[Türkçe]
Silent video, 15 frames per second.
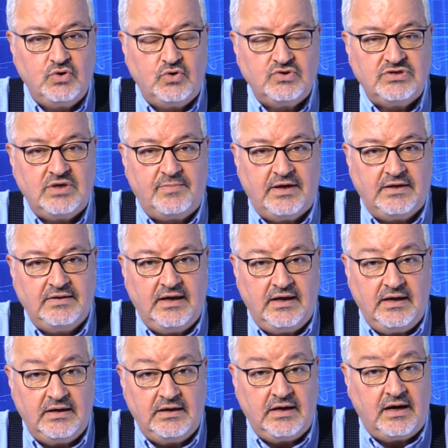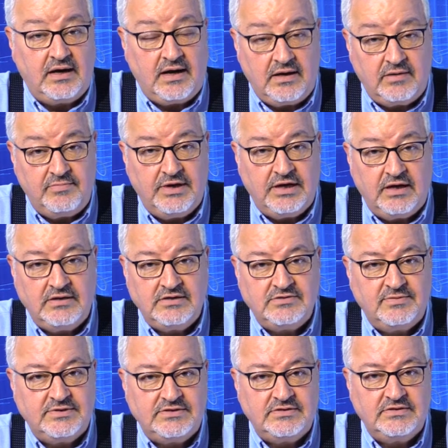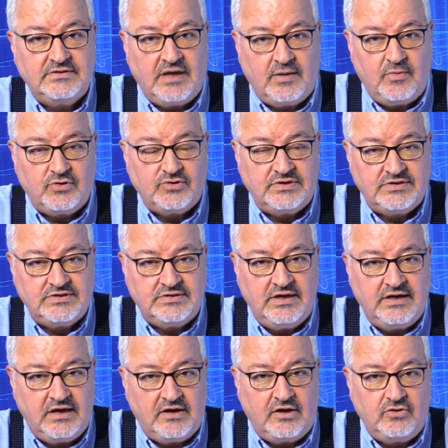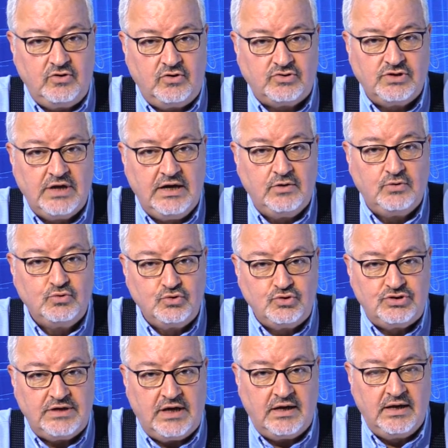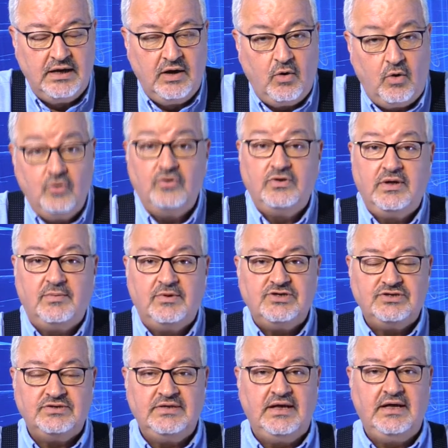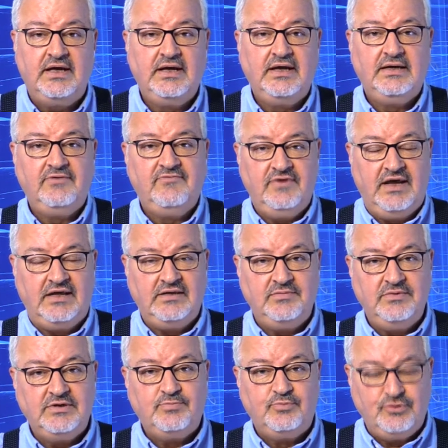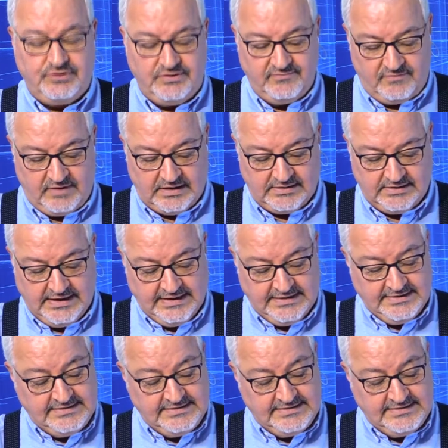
Çoğu zaman da karar mekanizmasının tam ortasında yer alıyor Rusya. Onun da başında Vladimir Putin var.